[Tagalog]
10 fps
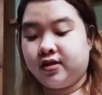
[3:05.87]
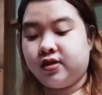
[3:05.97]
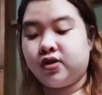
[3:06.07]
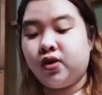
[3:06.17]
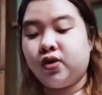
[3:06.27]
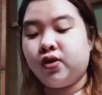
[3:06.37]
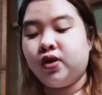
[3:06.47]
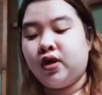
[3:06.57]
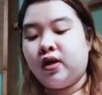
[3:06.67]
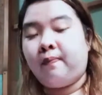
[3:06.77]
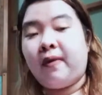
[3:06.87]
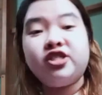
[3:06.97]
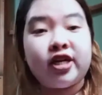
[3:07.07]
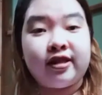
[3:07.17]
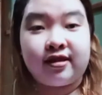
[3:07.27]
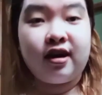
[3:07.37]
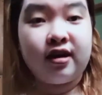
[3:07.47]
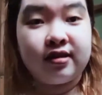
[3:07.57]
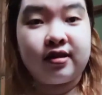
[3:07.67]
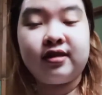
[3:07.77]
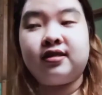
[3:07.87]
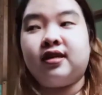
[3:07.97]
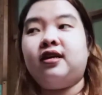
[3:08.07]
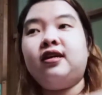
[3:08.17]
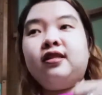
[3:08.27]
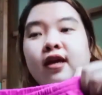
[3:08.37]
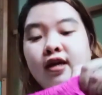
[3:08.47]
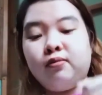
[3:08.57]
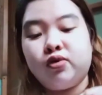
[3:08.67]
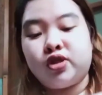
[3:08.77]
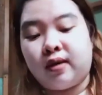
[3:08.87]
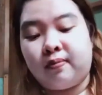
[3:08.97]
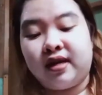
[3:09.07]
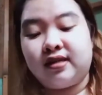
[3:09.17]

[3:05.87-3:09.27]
So, patient yan kasi hihintayin mo siyang mag,